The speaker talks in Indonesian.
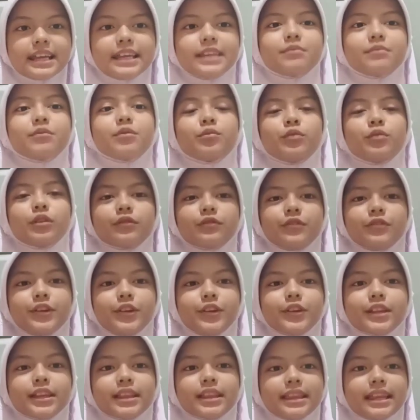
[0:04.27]
ingin membuat video
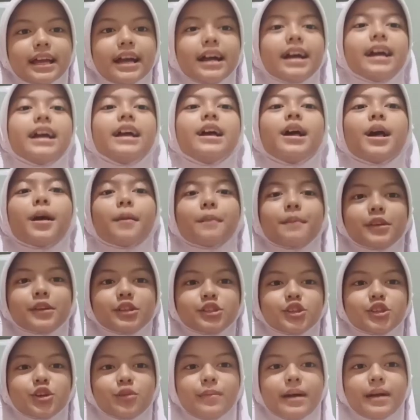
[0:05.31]
tentang
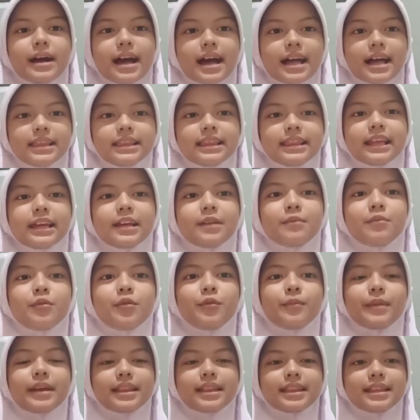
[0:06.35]
percobaan
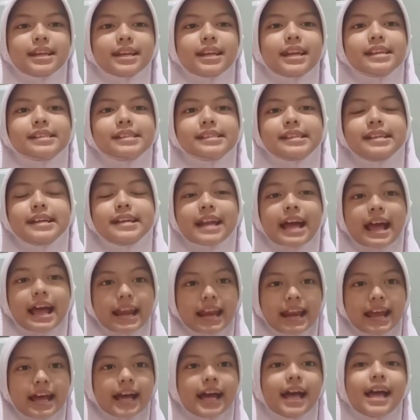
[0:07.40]
termometer yang
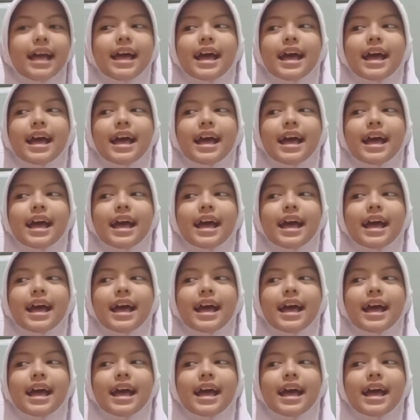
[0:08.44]
sederhana